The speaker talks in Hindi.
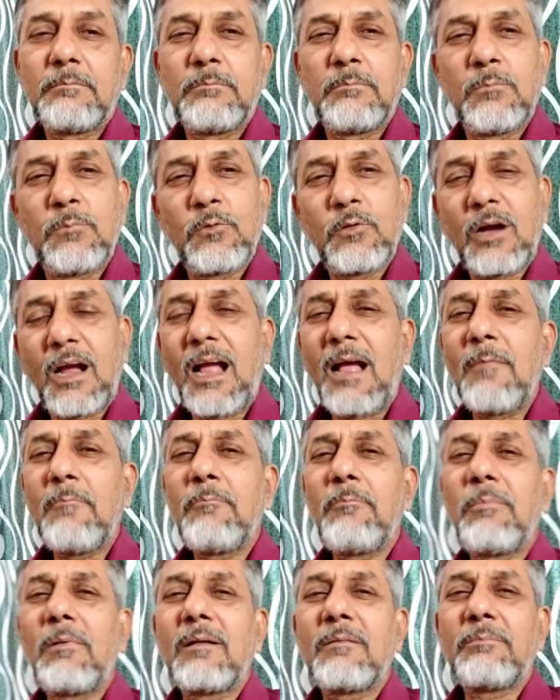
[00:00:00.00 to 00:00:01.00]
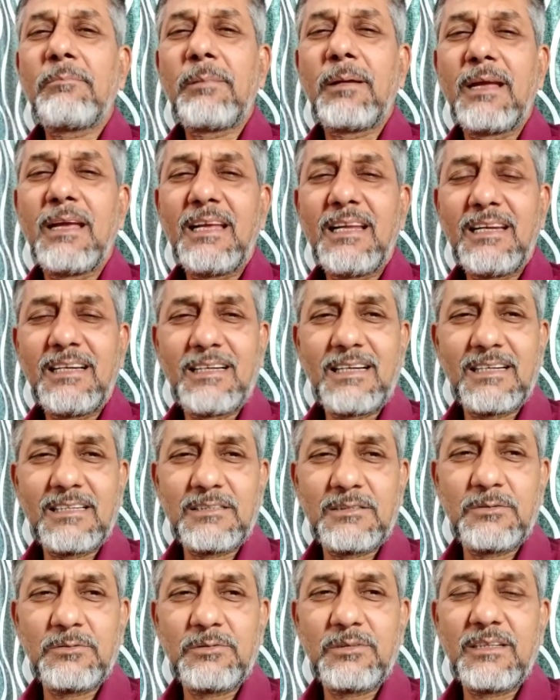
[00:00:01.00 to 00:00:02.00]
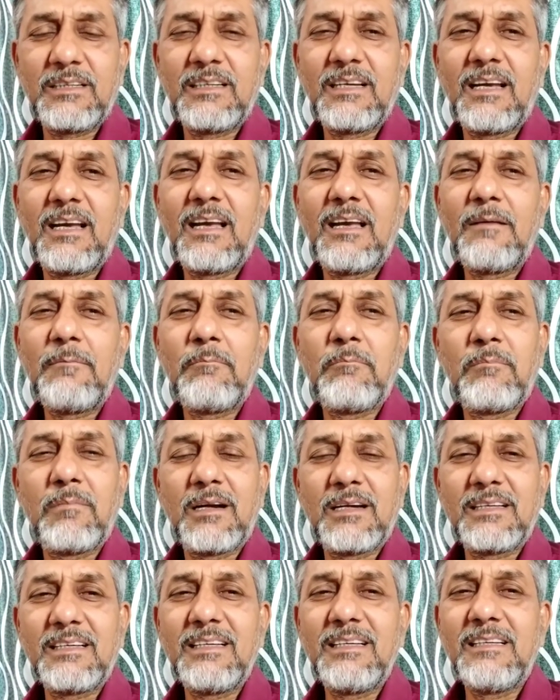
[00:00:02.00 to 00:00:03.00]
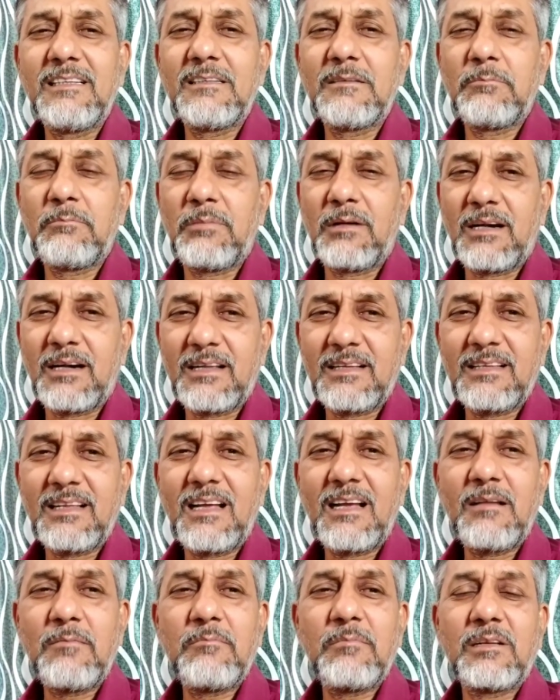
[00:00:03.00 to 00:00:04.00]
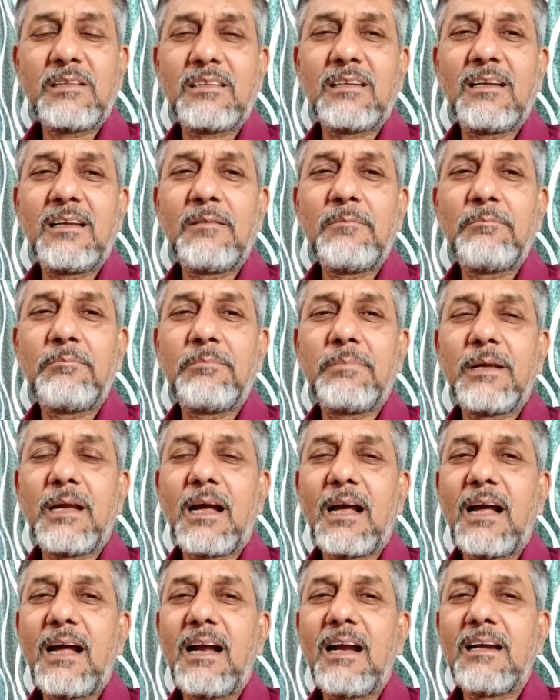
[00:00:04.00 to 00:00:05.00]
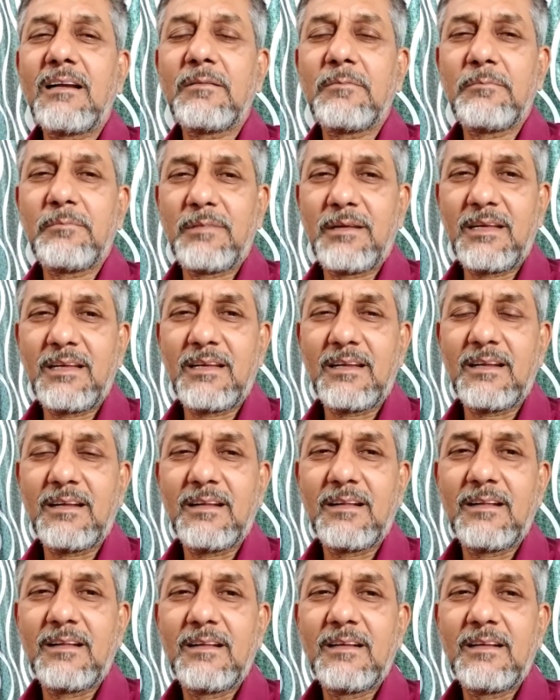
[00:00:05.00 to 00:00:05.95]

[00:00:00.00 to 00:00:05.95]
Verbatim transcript: मुकाम पर फेल कर चुकी है मरीज बढ़ना मतलब बिहार में